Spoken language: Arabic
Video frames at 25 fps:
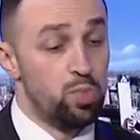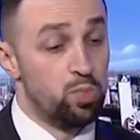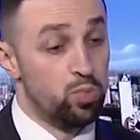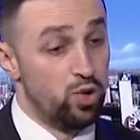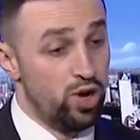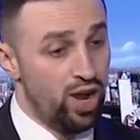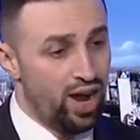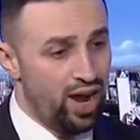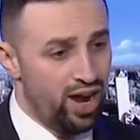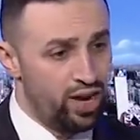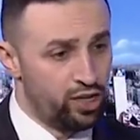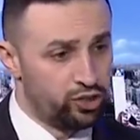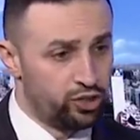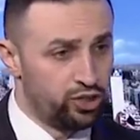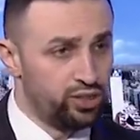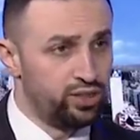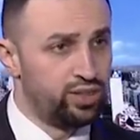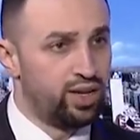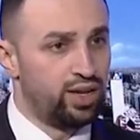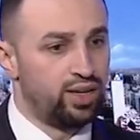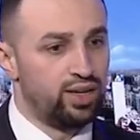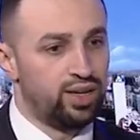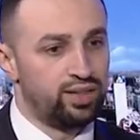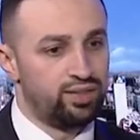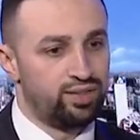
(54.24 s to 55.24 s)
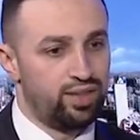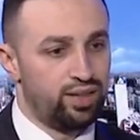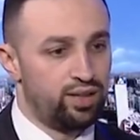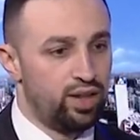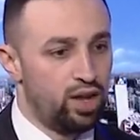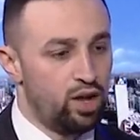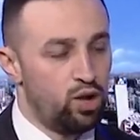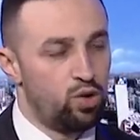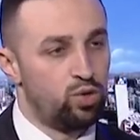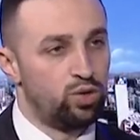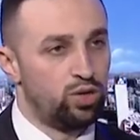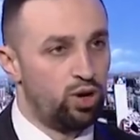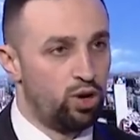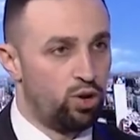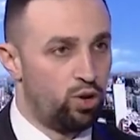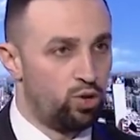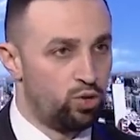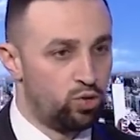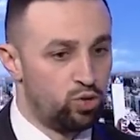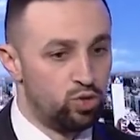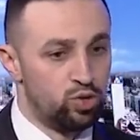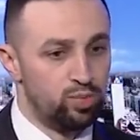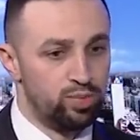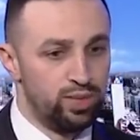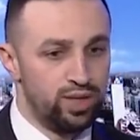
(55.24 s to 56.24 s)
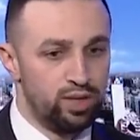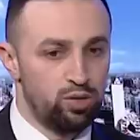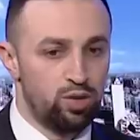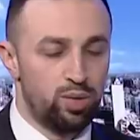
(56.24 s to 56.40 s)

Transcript: ملحه جدا للتدخل الحكومي